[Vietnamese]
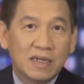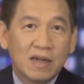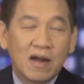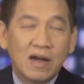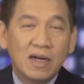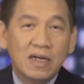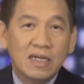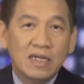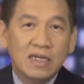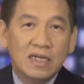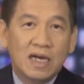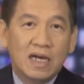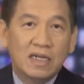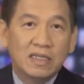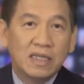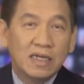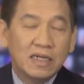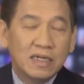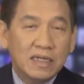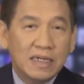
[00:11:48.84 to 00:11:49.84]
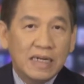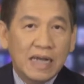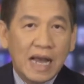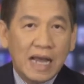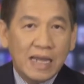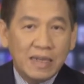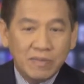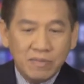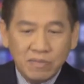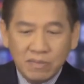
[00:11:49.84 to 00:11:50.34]
đó à, những
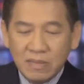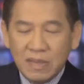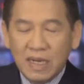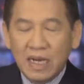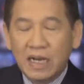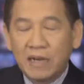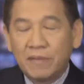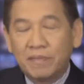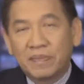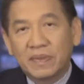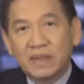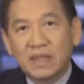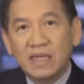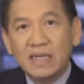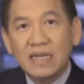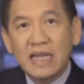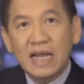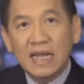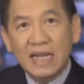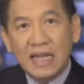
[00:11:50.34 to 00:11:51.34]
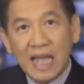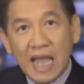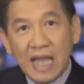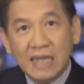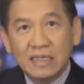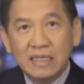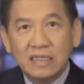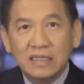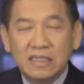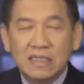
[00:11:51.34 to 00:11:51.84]
cái mà tính năng khác đó